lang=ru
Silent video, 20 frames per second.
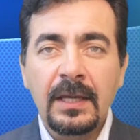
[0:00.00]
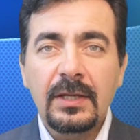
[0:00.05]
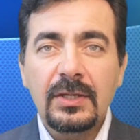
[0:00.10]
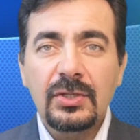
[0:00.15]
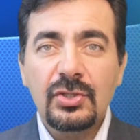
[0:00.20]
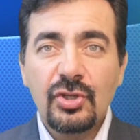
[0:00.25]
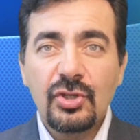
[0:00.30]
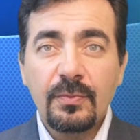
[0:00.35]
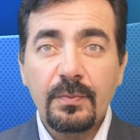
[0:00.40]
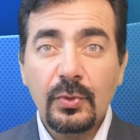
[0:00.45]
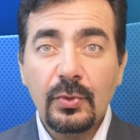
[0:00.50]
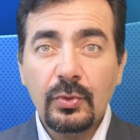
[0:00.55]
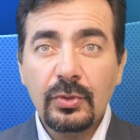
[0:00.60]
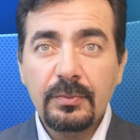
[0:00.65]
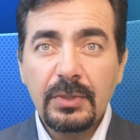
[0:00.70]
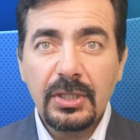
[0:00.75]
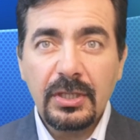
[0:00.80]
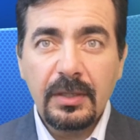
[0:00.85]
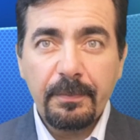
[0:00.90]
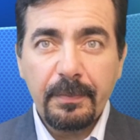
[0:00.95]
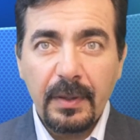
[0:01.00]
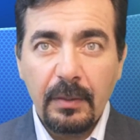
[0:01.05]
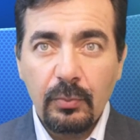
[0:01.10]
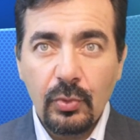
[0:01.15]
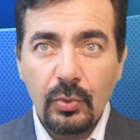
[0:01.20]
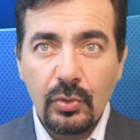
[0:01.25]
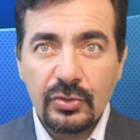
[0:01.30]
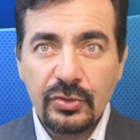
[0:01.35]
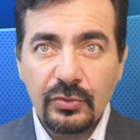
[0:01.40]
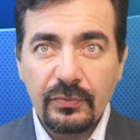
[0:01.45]
Чемпион мира по
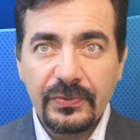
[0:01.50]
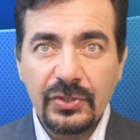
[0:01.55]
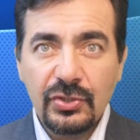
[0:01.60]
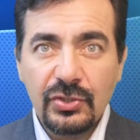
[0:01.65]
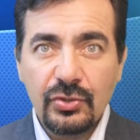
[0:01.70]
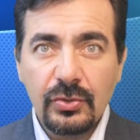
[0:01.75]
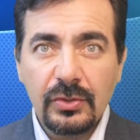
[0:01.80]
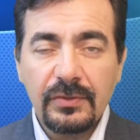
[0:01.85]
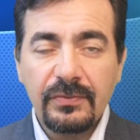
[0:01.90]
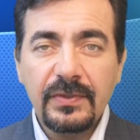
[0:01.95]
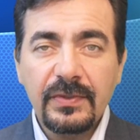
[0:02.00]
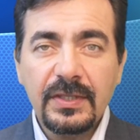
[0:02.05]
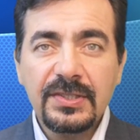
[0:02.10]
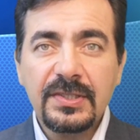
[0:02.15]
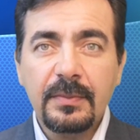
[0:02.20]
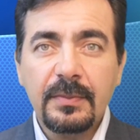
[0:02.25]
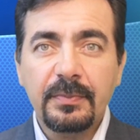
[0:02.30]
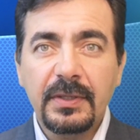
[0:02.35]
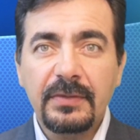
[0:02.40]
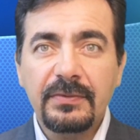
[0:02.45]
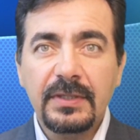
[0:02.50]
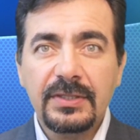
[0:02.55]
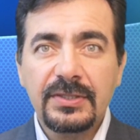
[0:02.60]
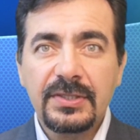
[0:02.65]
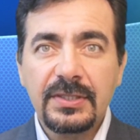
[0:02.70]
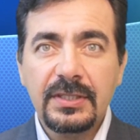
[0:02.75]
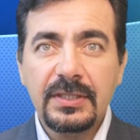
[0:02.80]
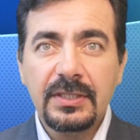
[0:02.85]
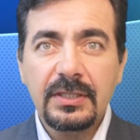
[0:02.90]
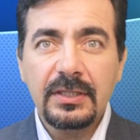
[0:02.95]
боксу в тяжелом весе по
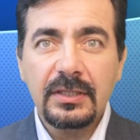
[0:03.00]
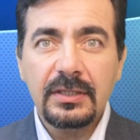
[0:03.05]
версии